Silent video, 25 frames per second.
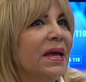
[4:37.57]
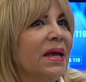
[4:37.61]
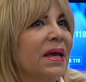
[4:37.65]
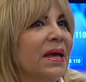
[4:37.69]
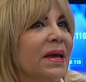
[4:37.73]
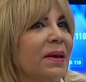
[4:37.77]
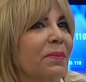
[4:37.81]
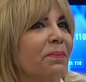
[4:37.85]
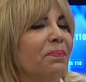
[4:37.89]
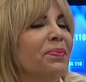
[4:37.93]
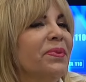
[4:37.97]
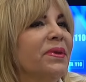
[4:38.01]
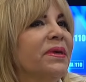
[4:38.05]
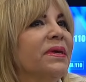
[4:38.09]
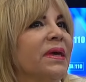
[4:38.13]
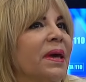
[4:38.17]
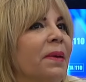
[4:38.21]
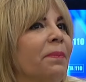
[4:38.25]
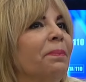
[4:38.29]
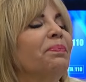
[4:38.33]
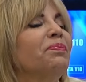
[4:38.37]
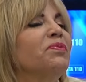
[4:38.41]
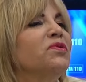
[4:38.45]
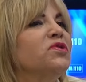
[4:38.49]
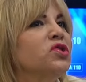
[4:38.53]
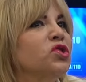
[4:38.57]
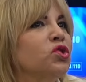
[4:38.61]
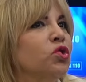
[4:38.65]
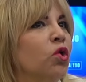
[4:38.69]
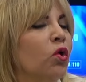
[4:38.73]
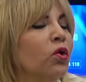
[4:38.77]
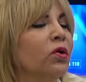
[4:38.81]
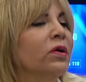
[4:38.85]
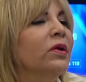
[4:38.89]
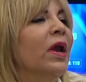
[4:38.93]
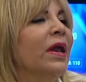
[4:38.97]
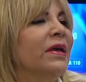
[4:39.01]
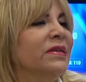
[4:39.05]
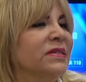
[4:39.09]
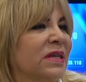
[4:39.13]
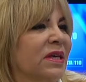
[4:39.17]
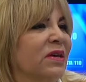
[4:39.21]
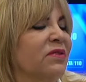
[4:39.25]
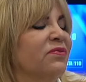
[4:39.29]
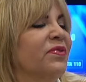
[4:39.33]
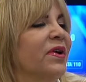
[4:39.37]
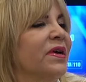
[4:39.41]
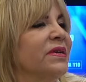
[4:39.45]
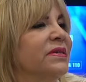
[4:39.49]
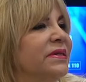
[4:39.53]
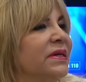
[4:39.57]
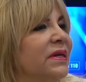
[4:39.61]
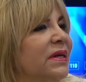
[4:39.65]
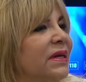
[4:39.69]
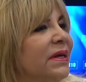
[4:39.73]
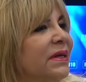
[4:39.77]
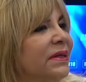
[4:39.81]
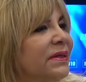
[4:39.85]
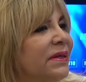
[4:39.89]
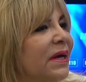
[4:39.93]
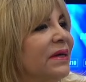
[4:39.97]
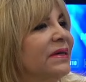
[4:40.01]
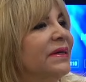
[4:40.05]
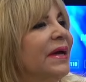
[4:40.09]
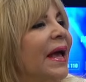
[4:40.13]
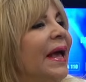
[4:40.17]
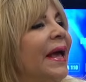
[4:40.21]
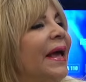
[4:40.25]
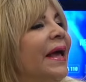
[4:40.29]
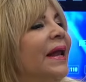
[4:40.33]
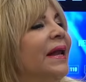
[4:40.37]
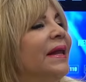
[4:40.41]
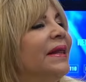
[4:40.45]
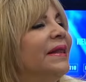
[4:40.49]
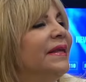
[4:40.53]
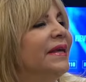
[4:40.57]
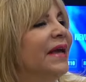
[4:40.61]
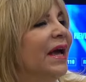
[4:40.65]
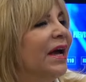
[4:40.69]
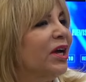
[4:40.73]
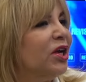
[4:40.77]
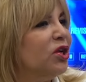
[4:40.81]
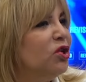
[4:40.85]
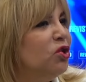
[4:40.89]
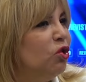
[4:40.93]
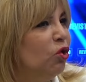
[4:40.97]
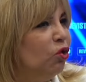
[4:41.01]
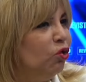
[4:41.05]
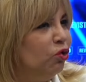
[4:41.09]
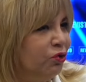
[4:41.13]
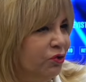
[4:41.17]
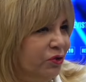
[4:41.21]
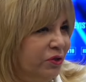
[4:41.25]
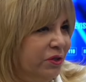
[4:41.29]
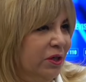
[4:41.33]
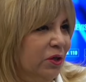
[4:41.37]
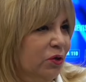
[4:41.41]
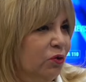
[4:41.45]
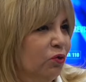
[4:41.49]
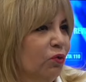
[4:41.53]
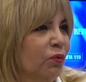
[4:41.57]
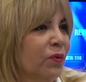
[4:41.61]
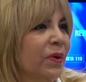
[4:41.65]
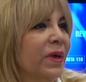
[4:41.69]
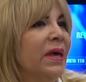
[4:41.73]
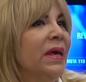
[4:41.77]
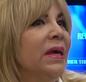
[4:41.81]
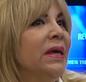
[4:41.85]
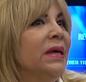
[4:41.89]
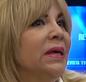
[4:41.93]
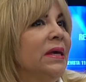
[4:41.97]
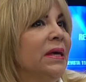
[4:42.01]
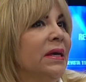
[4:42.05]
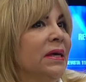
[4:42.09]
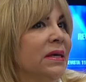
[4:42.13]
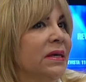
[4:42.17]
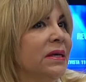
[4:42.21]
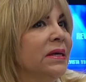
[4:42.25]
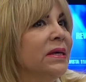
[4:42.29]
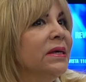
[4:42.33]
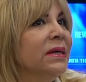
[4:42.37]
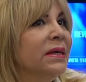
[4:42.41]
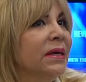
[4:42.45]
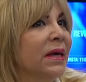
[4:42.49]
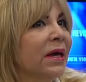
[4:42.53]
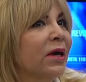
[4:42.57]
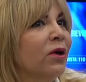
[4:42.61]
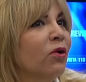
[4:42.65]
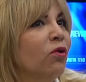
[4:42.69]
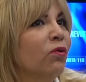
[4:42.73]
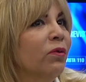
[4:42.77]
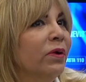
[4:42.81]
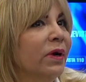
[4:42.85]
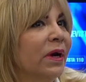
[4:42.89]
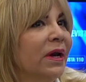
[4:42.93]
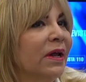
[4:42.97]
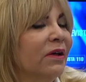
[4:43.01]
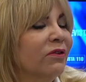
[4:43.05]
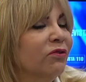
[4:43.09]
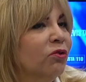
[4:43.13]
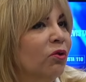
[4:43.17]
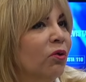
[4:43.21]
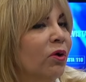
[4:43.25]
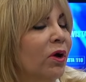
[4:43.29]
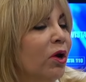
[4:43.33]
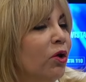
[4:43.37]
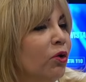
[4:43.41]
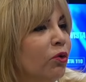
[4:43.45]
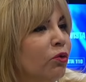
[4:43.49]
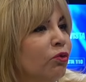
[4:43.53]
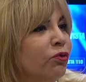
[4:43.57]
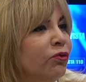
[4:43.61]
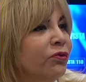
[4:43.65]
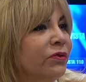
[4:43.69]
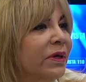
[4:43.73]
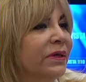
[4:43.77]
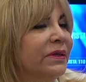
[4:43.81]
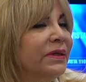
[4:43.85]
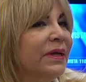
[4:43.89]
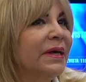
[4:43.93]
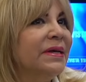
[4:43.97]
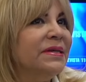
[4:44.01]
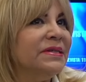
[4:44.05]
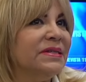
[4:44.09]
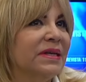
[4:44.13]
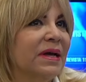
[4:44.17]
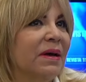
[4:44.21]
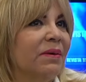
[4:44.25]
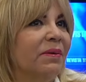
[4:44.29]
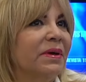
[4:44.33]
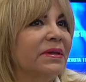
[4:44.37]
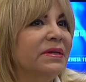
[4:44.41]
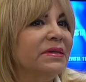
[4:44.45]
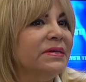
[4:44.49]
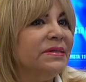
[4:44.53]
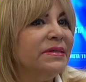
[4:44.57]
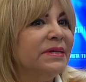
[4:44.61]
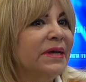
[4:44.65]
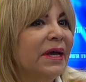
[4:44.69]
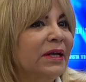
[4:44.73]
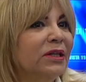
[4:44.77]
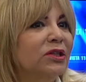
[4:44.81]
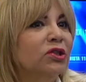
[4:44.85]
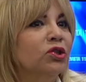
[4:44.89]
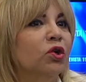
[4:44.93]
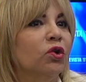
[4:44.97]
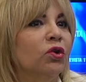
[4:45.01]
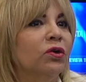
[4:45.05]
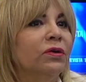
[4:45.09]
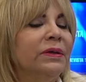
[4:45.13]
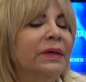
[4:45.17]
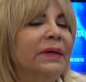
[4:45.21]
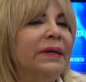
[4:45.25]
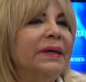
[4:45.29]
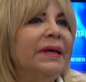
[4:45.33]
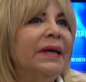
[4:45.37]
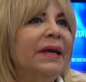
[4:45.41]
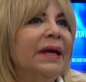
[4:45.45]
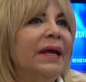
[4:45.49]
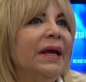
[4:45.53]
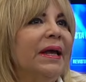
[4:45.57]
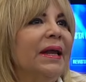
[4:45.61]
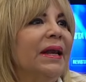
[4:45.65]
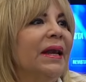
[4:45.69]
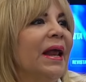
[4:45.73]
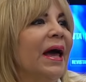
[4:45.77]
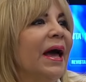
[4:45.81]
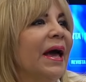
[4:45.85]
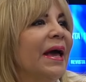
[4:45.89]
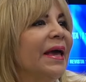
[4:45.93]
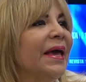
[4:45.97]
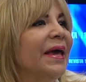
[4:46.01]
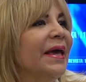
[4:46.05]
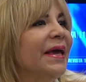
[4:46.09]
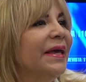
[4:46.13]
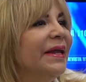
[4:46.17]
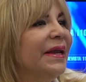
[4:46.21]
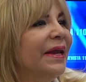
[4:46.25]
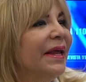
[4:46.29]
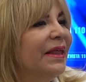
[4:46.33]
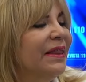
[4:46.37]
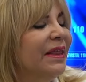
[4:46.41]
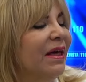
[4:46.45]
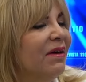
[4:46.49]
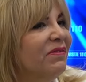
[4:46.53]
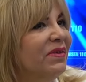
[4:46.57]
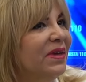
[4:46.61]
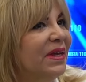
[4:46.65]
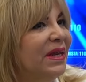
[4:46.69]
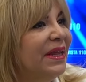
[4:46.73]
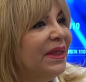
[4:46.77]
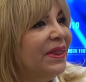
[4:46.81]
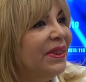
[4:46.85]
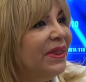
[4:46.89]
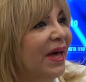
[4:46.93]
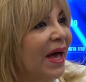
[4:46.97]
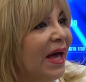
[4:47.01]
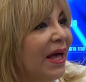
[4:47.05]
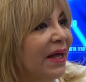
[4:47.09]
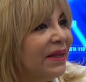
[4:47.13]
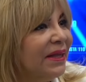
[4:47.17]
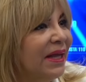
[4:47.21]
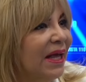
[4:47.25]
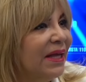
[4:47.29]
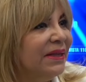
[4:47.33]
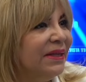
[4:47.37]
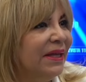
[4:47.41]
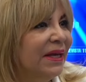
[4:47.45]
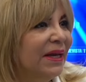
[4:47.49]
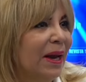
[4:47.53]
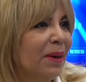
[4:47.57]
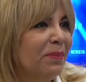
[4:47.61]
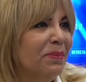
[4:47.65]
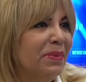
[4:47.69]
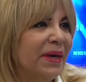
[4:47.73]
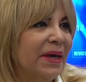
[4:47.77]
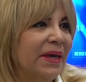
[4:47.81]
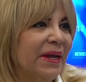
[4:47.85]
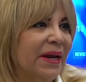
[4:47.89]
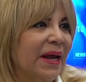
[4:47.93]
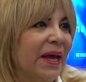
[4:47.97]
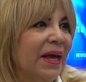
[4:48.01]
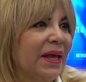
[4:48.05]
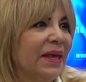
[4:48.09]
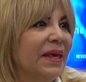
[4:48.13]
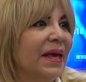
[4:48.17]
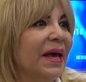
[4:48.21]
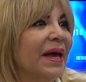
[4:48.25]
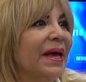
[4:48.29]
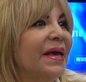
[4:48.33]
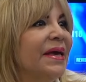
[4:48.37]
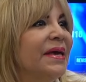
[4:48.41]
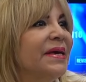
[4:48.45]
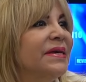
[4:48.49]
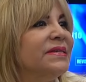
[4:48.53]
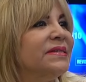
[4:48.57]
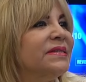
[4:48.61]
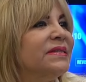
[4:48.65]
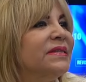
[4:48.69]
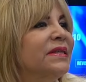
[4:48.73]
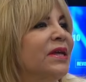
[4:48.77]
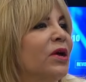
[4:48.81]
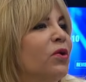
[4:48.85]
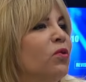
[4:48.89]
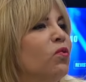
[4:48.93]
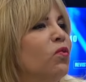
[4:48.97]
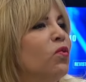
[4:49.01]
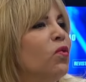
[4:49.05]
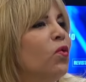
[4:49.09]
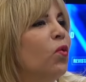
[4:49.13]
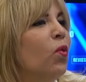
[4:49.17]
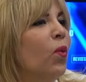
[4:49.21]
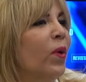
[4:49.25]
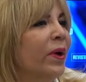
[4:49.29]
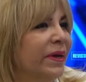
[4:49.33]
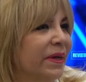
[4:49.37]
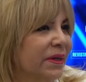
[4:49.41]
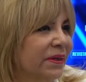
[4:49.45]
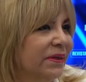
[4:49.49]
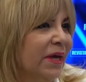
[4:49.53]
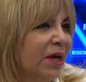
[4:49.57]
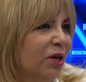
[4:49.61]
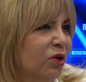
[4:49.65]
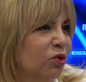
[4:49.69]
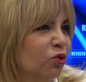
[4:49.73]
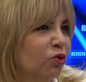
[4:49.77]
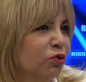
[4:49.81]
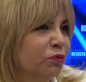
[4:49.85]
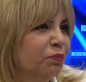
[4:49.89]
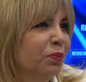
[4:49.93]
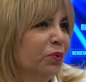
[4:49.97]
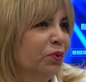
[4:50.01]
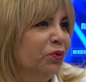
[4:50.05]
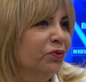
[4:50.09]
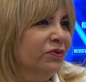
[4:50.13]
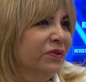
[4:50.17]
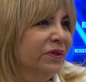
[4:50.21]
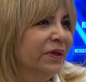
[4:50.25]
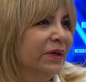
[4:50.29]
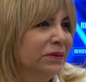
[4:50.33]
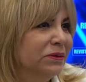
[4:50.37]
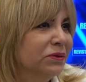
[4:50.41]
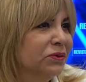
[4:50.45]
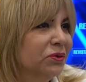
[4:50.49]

eh, que son las que facilitan el diagnóstico. Y que con relación a lo que usted estaba diciendo, la heredabilidad de la migraña es de un 42%.